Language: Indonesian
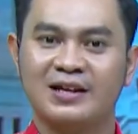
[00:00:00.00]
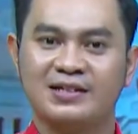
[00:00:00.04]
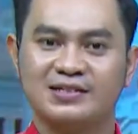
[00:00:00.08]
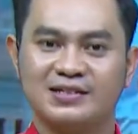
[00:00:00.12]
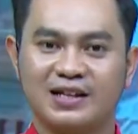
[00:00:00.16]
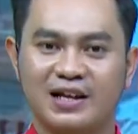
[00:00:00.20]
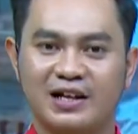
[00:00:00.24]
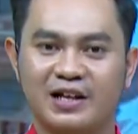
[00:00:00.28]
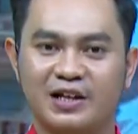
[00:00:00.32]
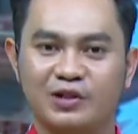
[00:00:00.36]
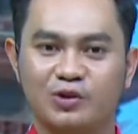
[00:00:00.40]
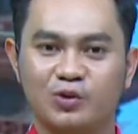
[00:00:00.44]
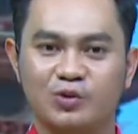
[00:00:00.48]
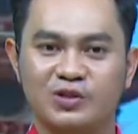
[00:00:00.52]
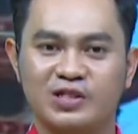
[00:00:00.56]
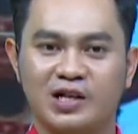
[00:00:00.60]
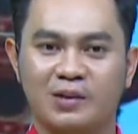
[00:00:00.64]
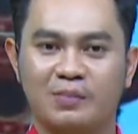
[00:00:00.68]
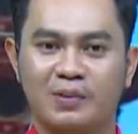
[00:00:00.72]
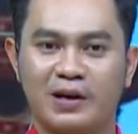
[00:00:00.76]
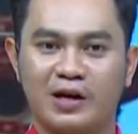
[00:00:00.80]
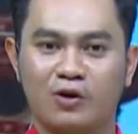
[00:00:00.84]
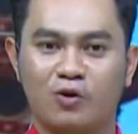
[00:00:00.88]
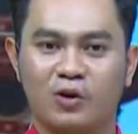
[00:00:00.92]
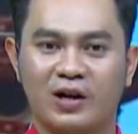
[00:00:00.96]
Selain itu,
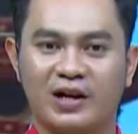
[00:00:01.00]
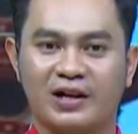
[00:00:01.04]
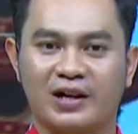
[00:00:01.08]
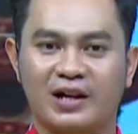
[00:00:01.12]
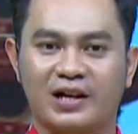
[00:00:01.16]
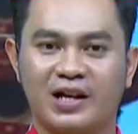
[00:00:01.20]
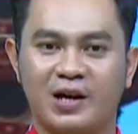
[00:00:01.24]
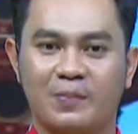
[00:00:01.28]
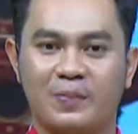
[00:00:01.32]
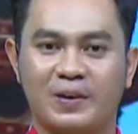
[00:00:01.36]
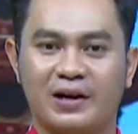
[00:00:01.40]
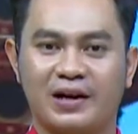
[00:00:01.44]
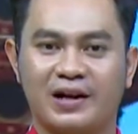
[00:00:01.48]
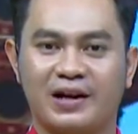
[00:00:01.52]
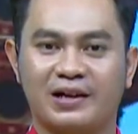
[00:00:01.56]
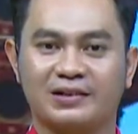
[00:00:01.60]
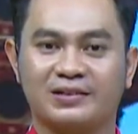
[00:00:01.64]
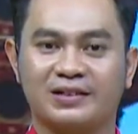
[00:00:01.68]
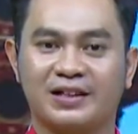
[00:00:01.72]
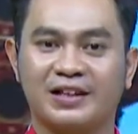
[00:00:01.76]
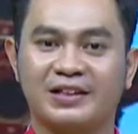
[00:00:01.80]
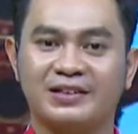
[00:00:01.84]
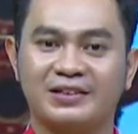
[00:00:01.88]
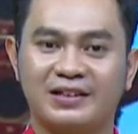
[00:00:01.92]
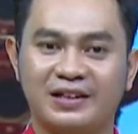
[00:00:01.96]
cabang olahraga para
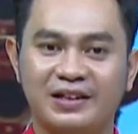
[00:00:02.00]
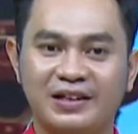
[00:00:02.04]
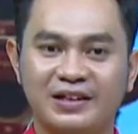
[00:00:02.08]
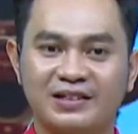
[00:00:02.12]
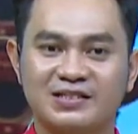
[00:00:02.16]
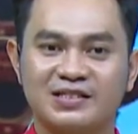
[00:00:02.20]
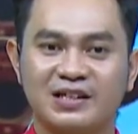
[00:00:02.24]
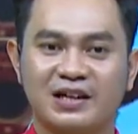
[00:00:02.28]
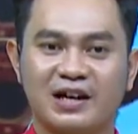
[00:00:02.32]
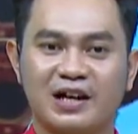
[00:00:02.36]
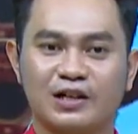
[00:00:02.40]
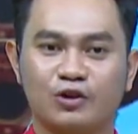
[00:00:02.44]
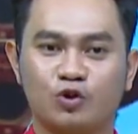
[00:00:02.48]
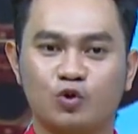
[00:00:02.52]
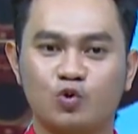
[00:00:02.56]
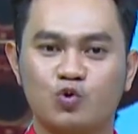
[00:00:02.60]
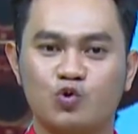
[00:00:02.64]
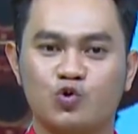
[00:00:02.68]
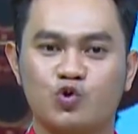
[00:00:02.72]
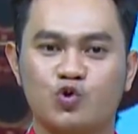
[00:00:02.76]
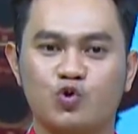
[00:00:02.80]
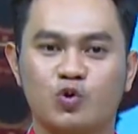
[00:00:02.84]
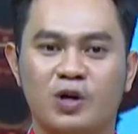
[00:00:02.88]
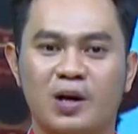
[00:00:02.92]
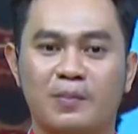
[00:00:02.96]
atletik 100
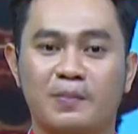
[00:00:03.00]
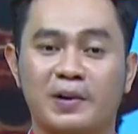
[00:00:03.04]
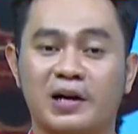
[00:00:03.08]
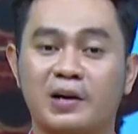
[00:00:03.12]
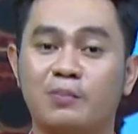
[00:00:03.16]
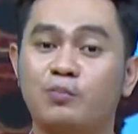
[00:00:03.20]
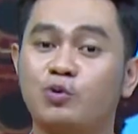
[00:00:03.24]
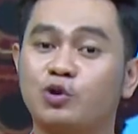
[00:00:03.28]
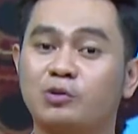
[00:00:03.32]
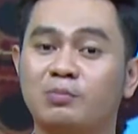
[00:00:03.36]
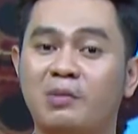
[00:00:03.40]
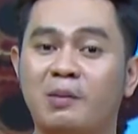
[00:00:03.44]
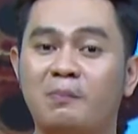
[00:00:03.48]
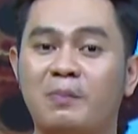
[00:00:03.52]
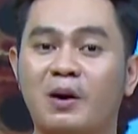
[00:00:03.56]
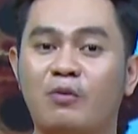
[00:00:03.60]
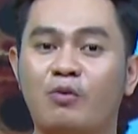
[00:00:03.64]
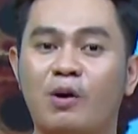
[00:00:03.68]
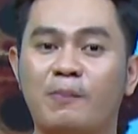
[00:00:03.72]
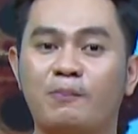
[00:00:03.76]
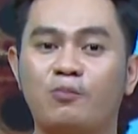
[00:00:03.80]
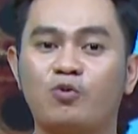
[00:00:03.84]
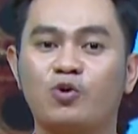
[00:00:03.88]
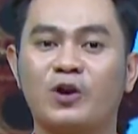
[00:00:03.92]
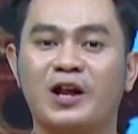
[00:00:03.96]
juga merebut
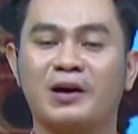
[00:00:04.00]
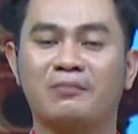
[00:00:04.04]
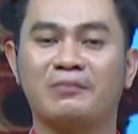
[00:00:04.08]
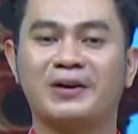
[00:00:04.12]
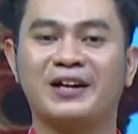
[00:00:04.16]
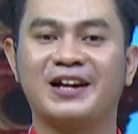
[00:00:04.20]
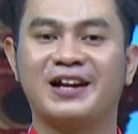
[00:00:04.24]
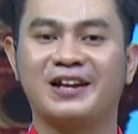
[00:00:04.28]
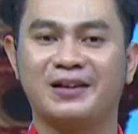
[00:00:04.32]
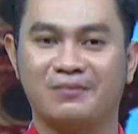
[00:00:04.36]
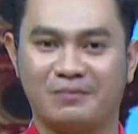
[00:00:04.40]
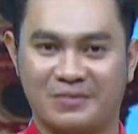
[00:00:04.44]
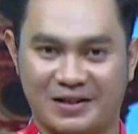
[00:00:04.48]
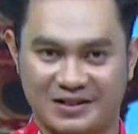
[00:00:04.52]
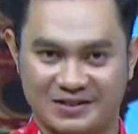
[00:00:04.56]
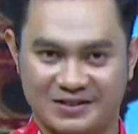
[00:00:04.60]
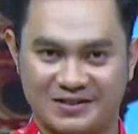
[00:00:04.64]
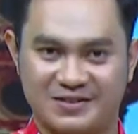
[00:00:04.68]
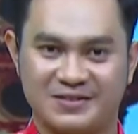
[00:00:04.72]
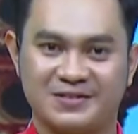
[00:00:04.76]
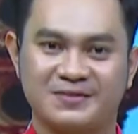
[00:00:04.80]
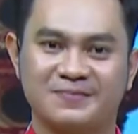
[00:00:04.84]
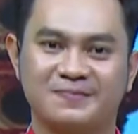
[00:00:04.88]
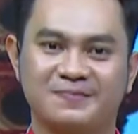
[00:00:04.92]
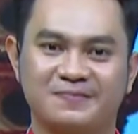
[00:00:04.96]
membawa pulang medali
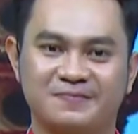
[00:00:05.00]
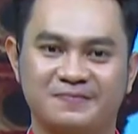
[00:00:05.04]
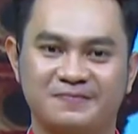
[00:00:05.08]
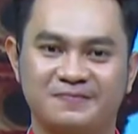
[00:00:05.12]
emas.